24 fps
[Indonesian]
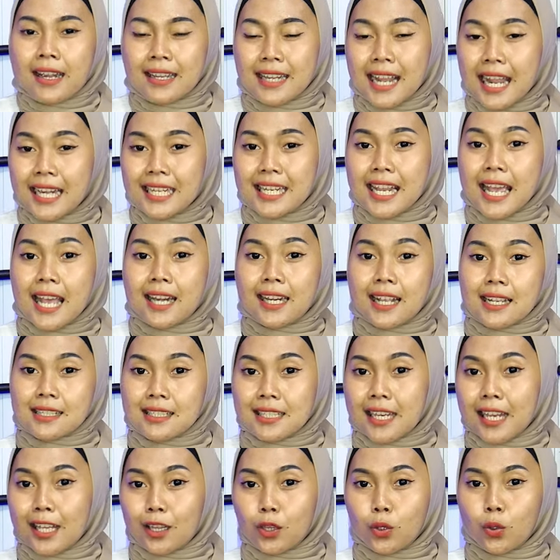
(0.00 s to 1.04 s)
Dan di harga
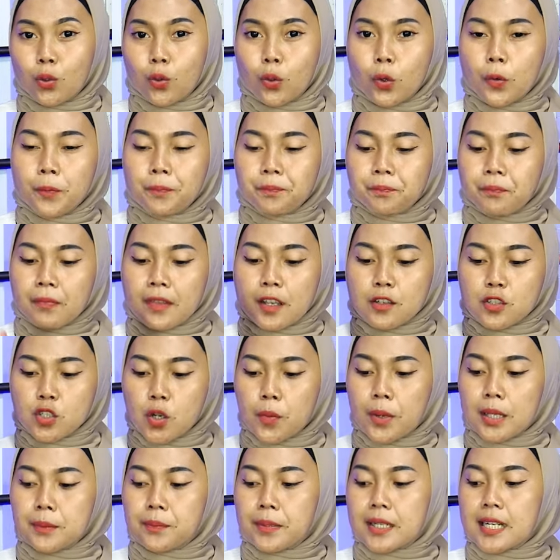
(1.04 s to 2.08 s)
segitu,
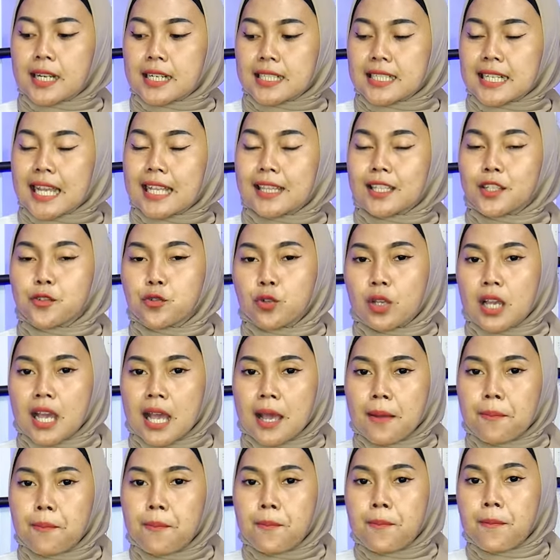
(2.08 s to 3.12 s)
sobat bedilers nanti
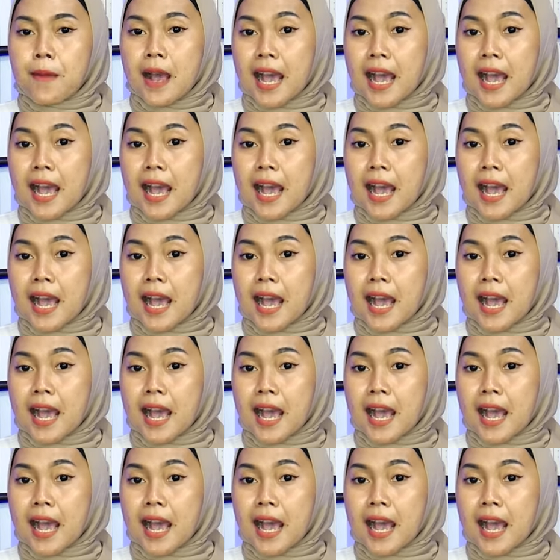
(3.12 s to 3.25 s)
juga